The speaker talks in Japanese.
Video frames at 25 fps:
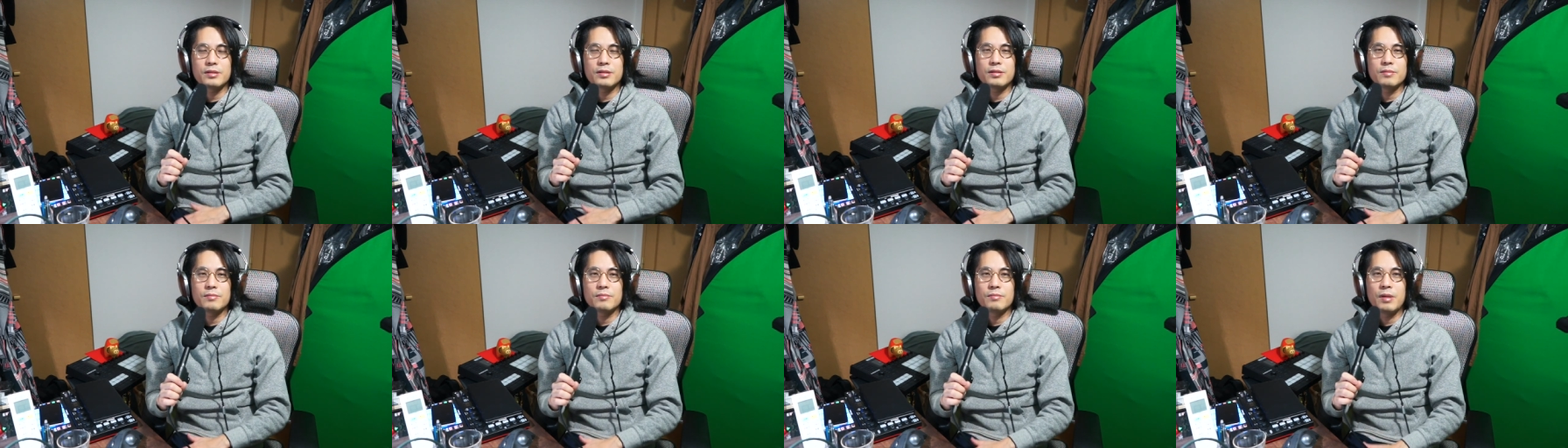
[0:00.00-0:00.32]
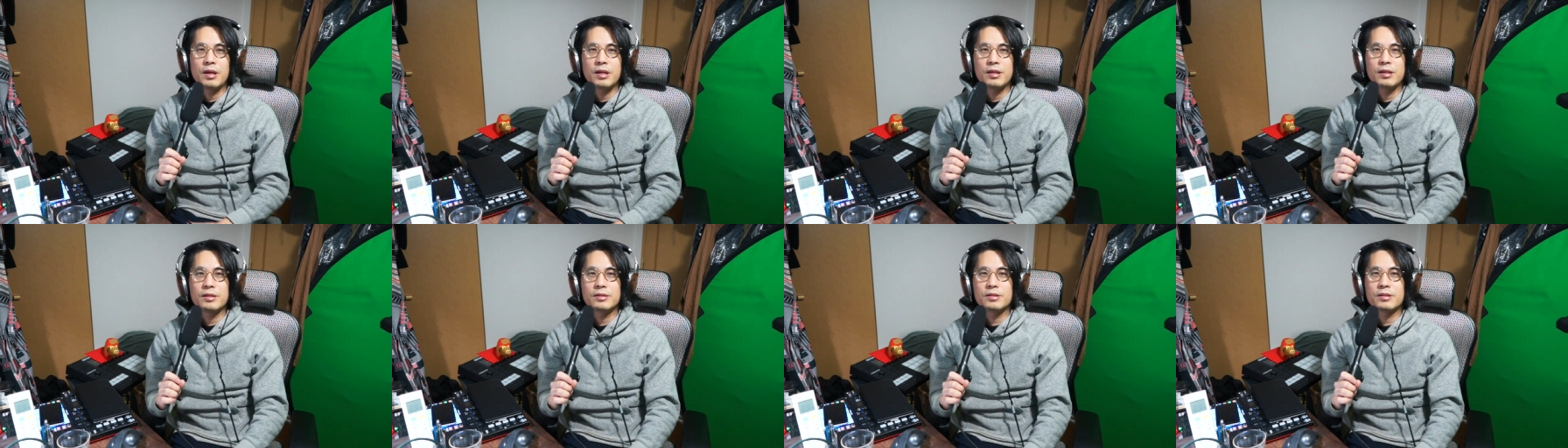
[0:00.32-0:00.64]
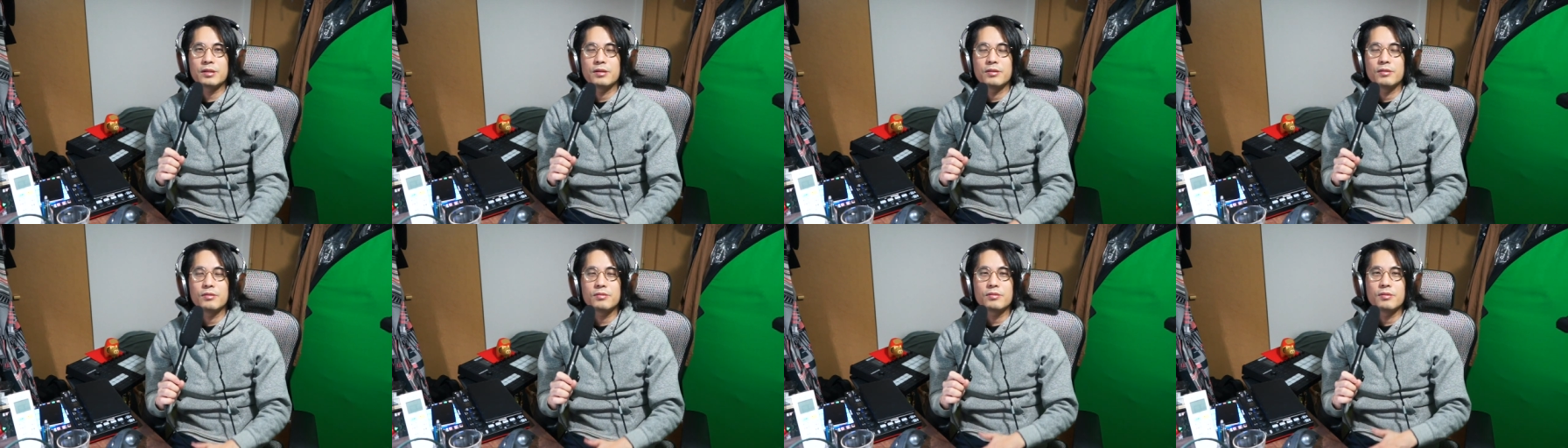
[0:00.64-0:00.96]
マイナス
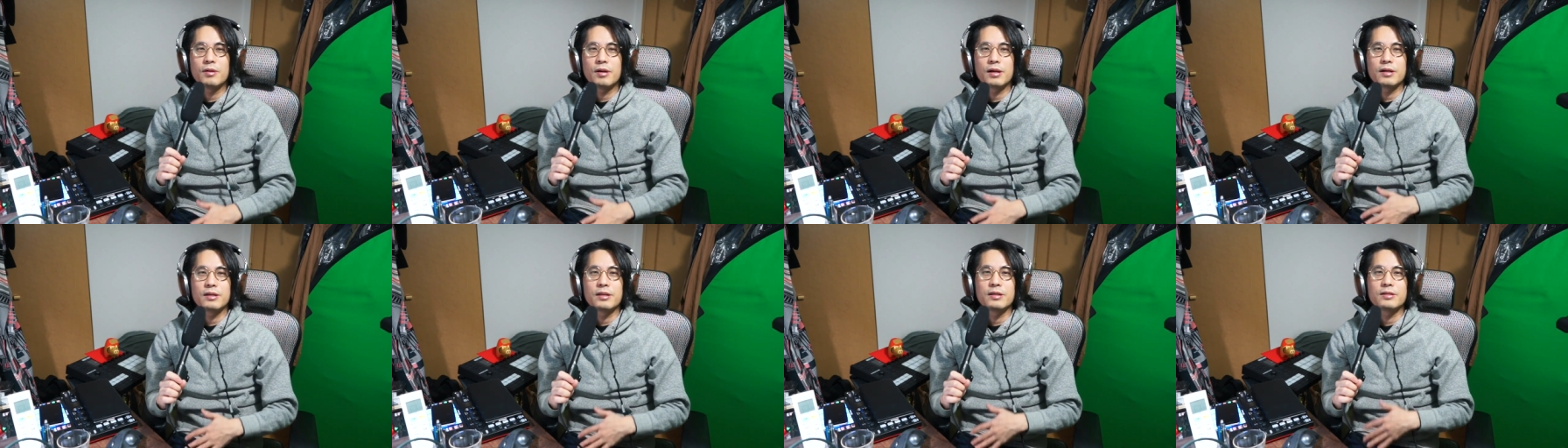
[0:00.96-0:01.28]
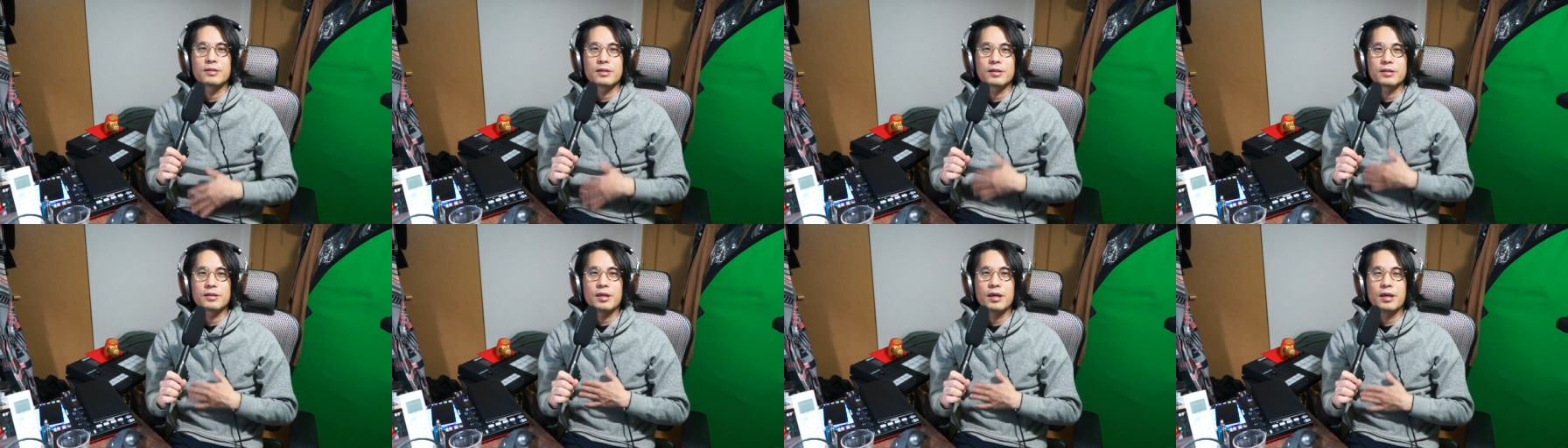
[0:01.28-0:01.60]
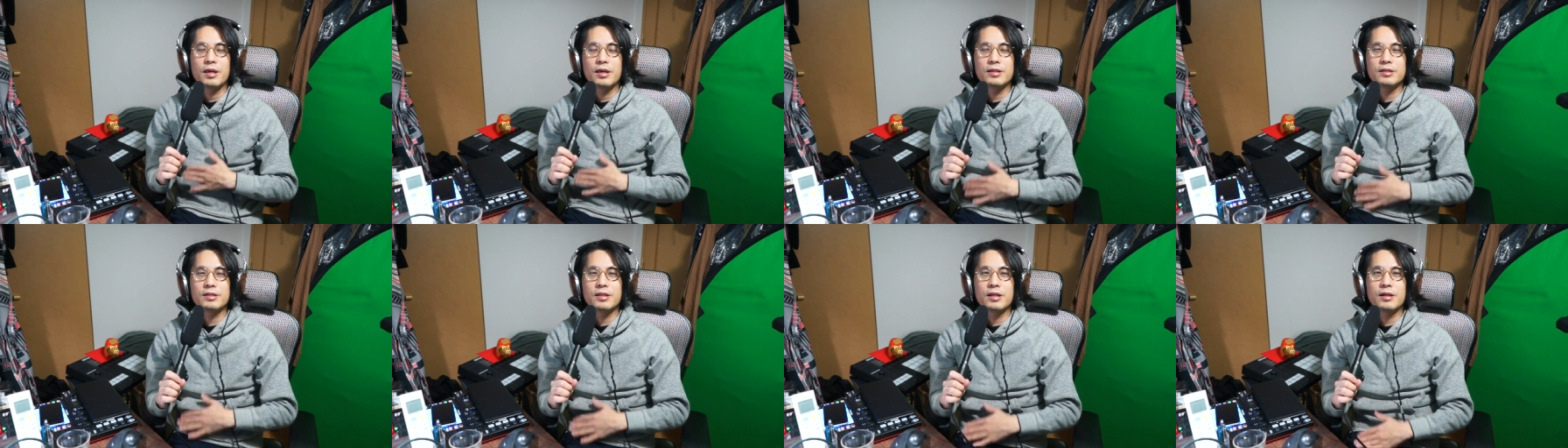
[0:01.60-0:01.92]
がよくわかんないです
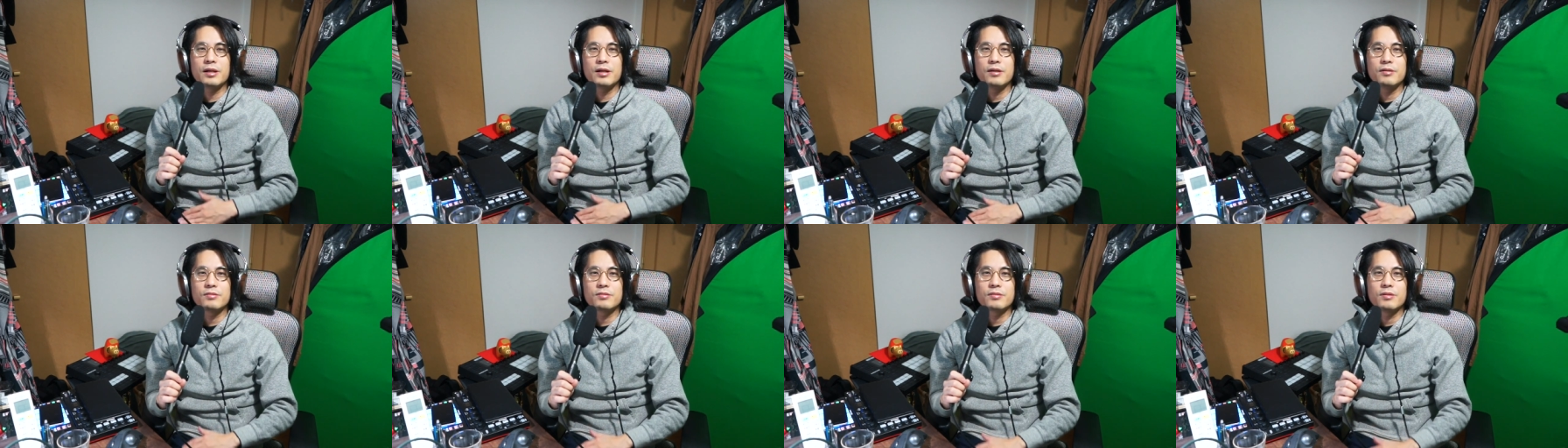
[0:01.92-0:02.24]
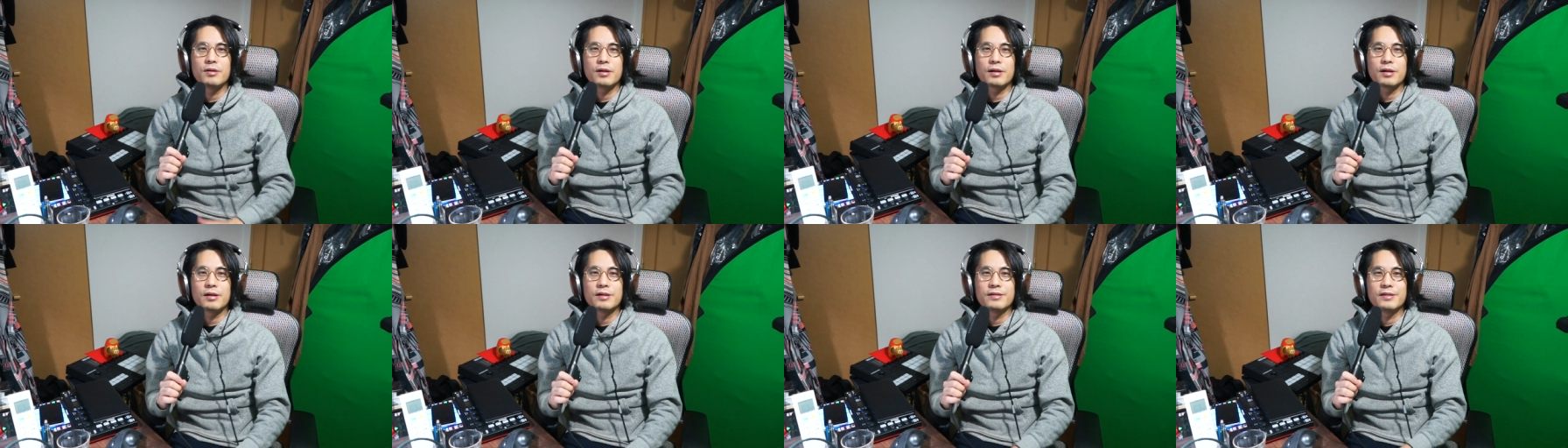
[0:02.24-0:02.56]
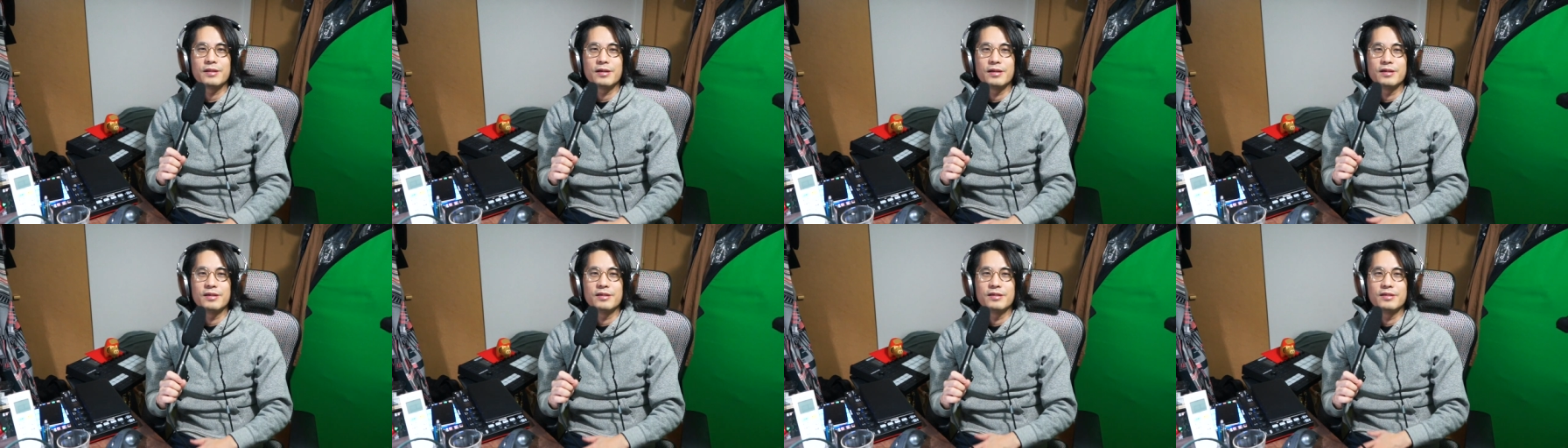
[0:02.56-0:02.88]
計算がよくわかん
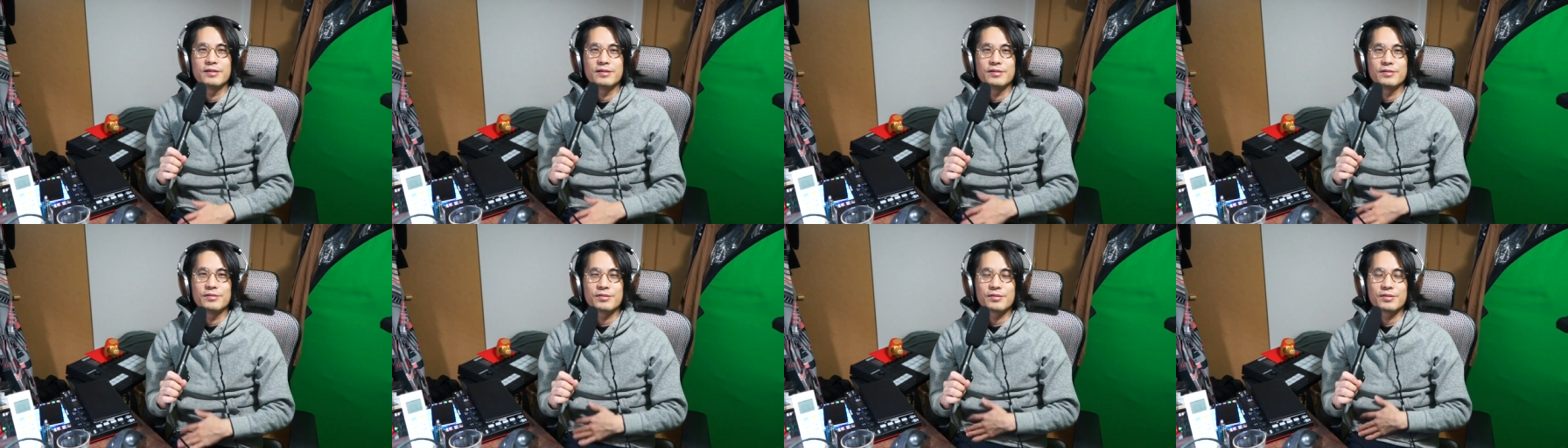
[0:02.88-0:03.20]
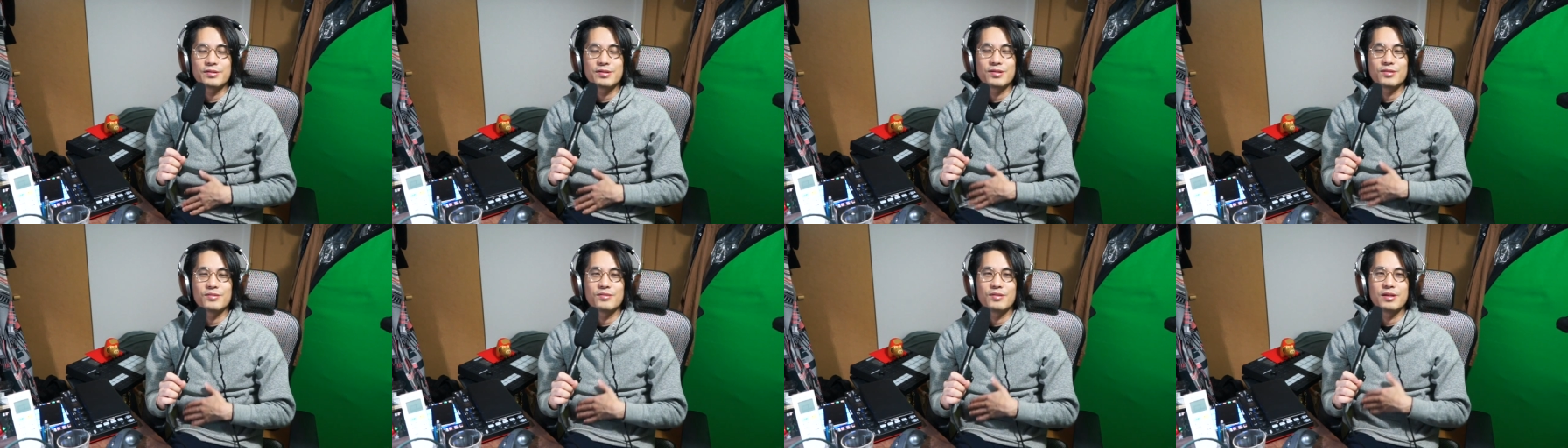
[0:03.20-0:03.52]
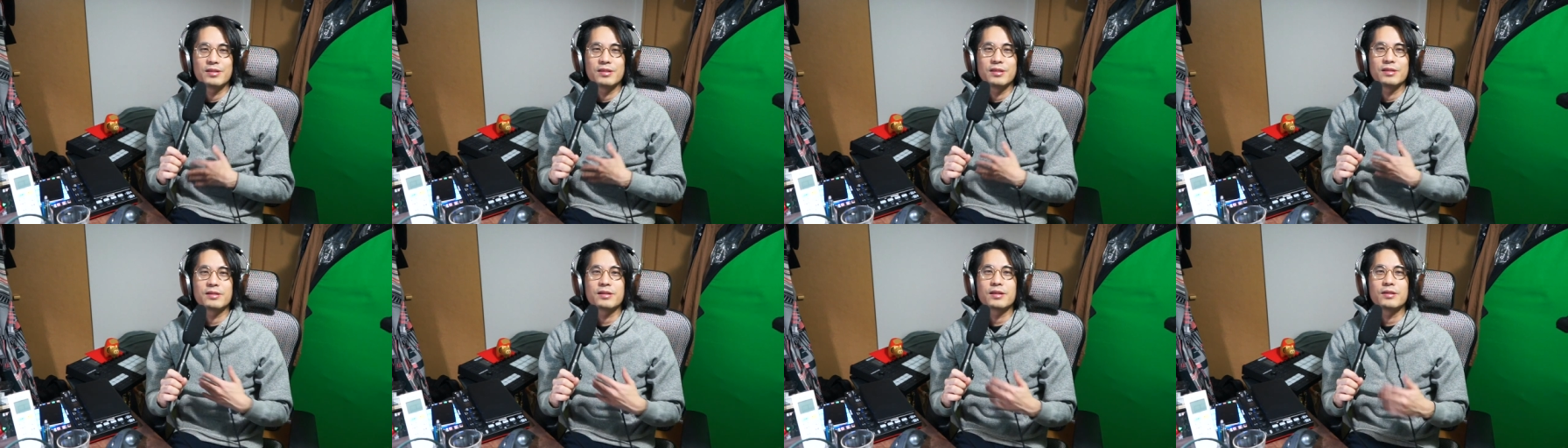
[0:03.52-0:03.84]
ない服装な
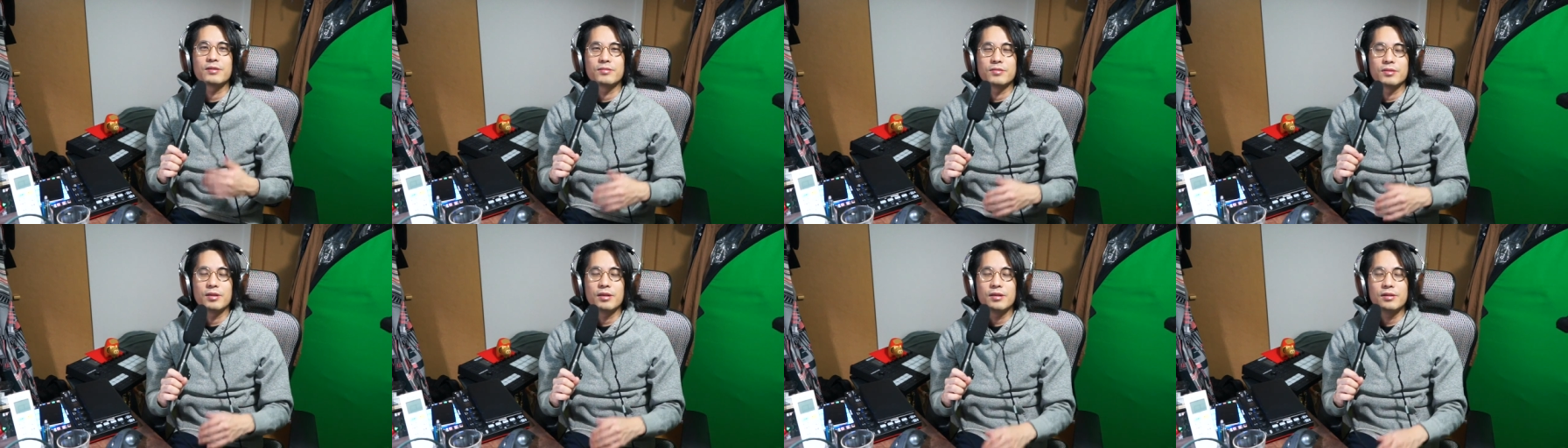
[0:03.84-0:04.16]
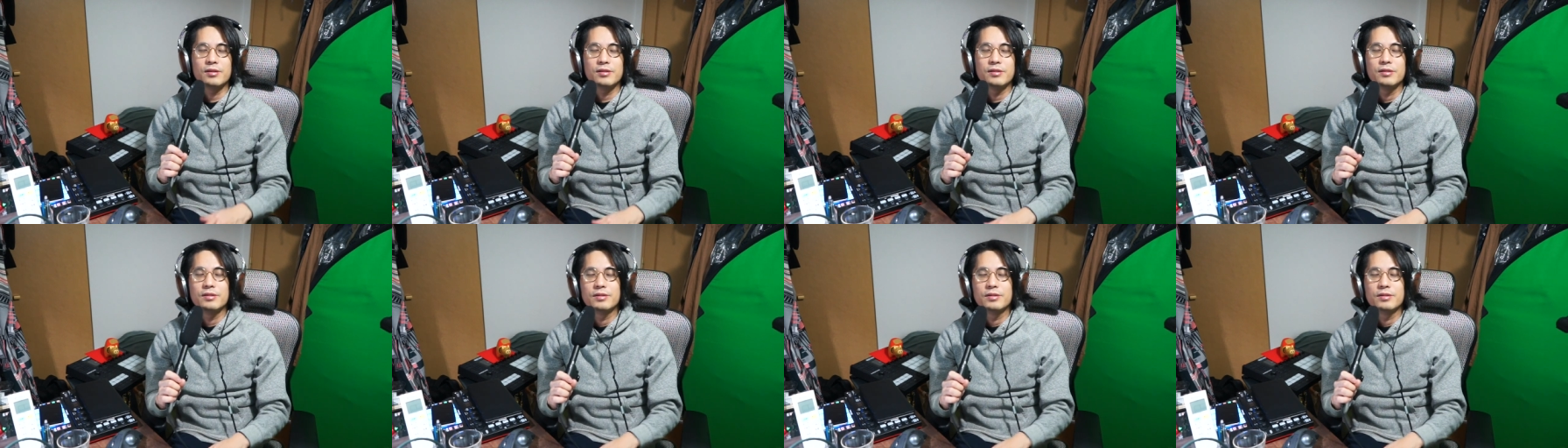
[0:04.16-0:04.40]
んですけどね。